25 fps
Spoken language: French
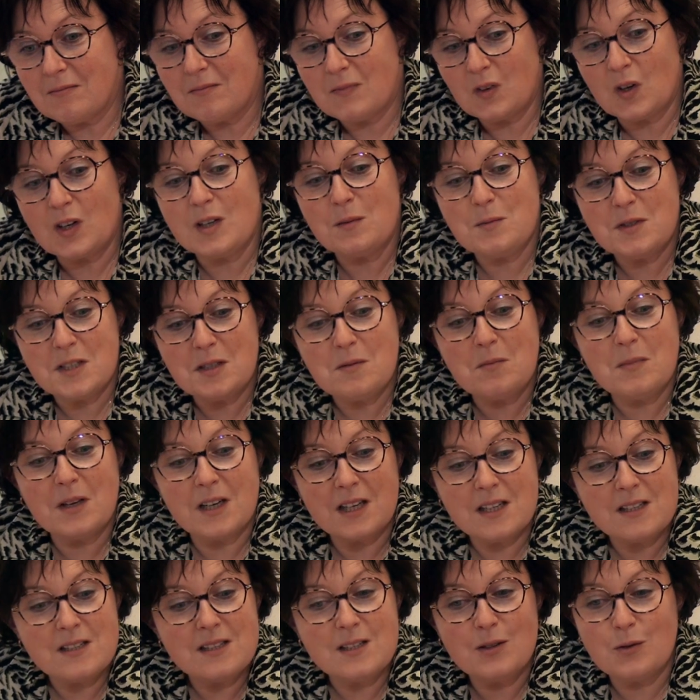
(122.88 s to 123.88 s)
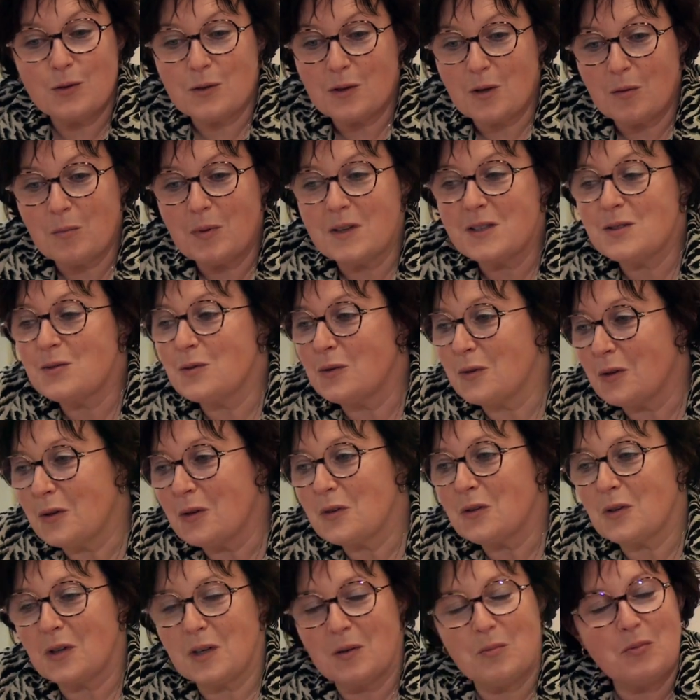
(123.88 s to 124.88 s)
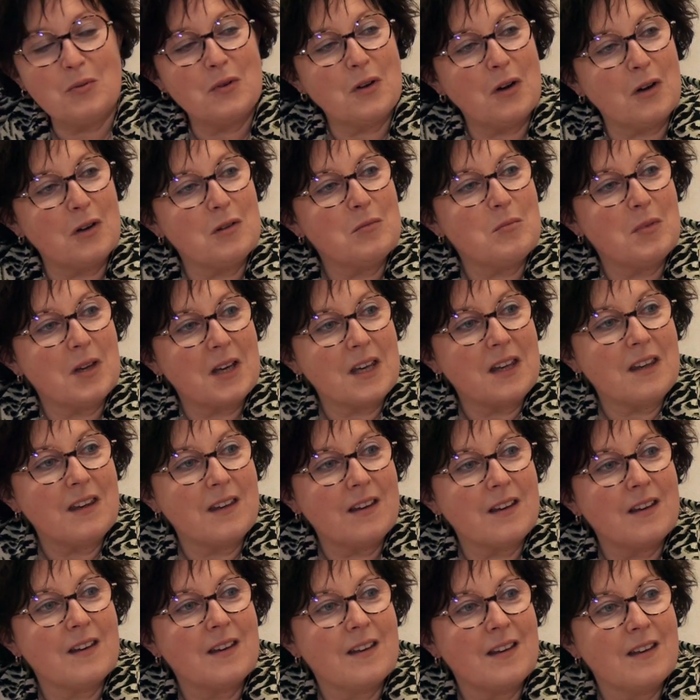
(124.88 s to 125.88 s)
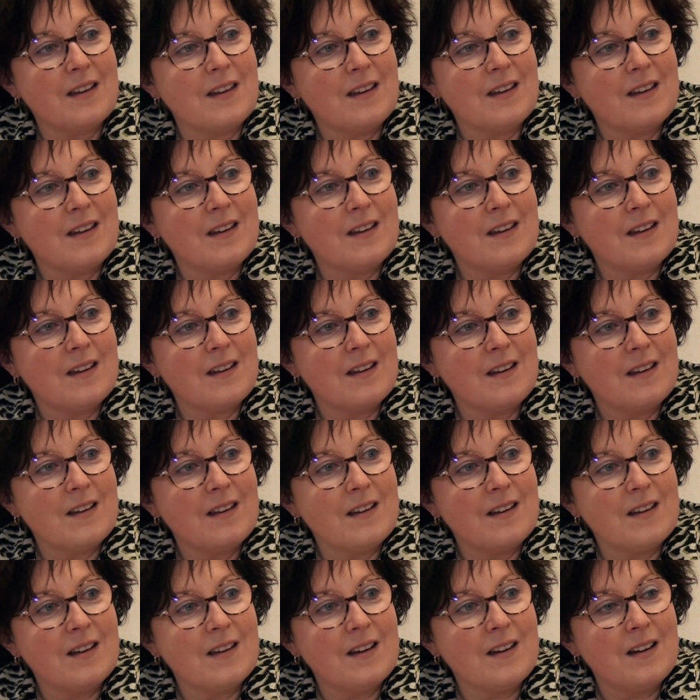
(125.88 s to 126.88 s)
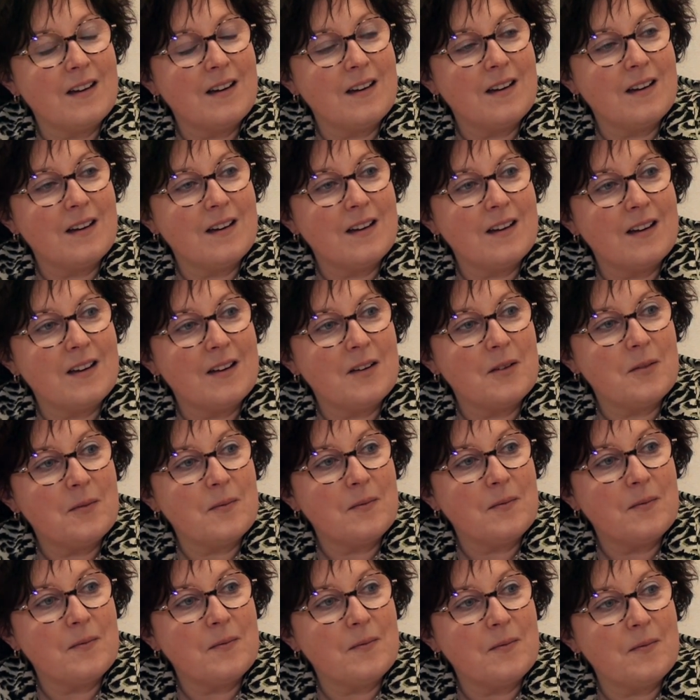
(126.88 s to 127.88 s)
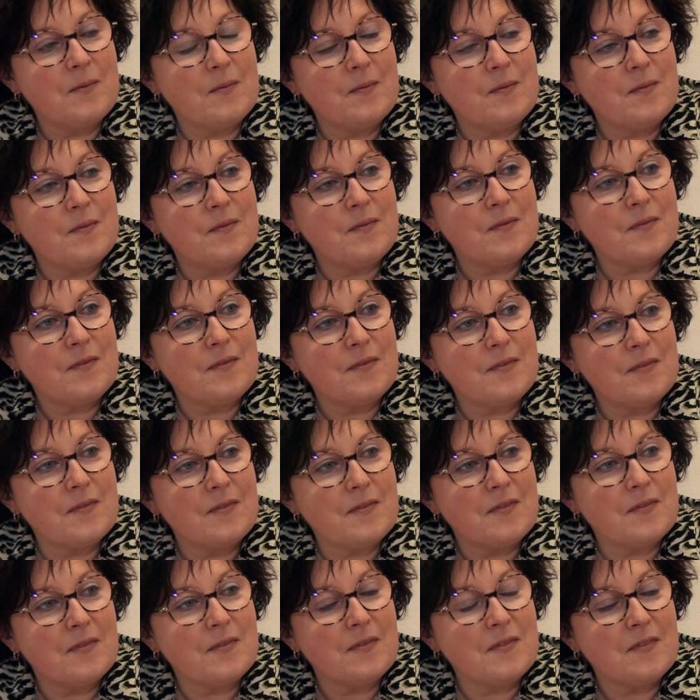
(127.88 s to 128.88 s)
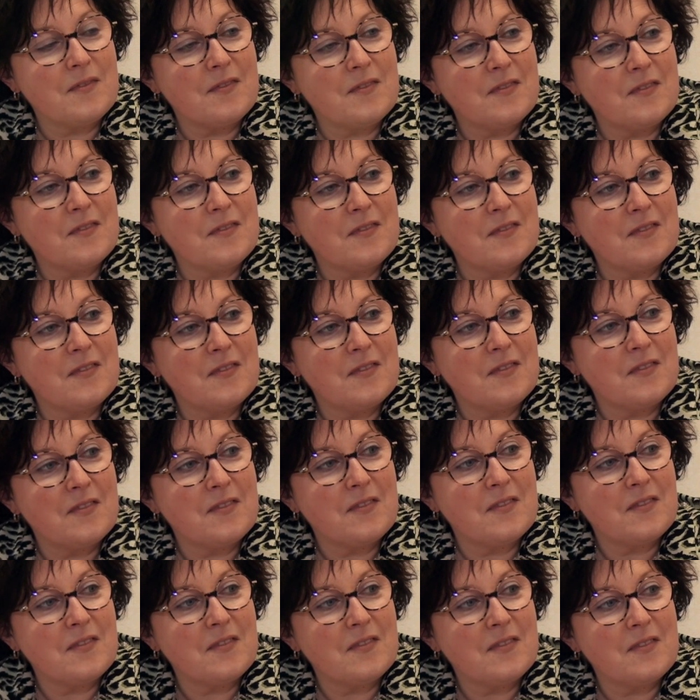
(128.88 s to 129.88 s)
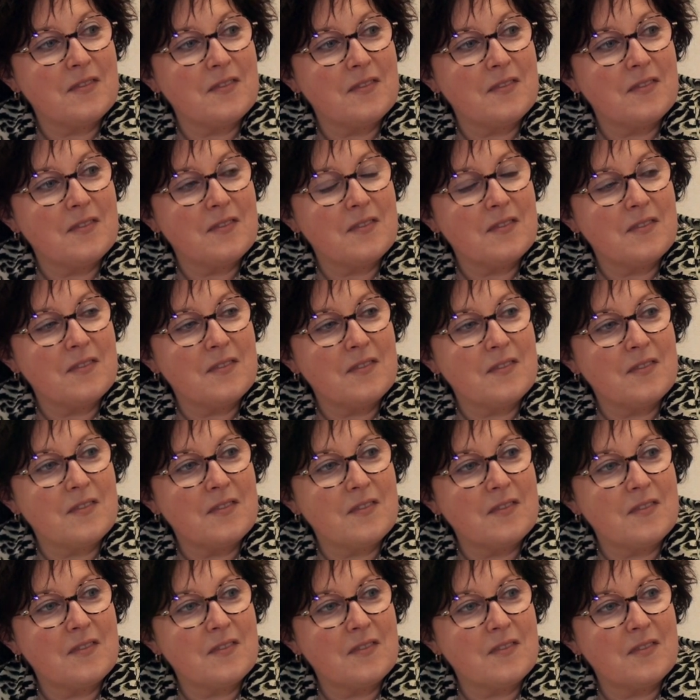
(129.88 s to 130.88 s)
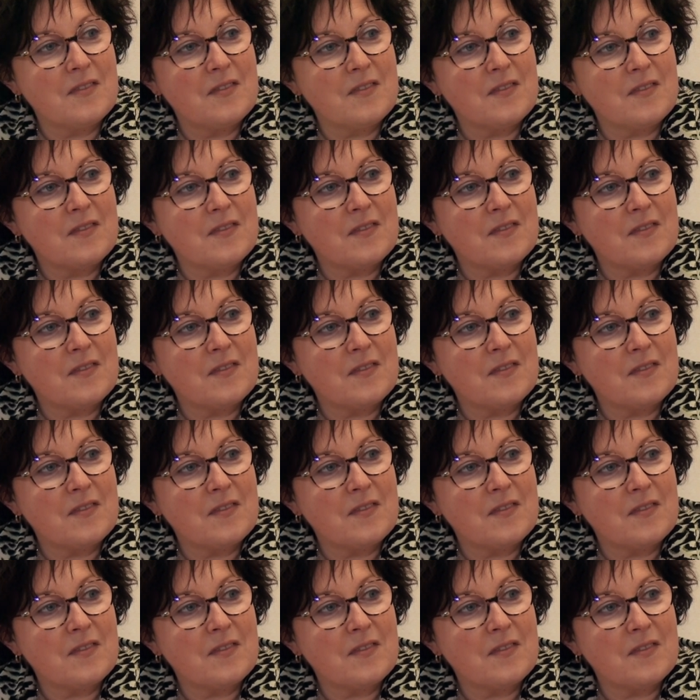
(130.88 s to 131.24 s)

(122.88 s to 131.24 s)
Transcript: Dans les petites mairies, c'est autant passionnant que dans les plus grandes mairies. Quel est le sujet qui revient le plus souvent euh, parmi les, euh, les papiers qu'ils avaient à traiter, les dossiers du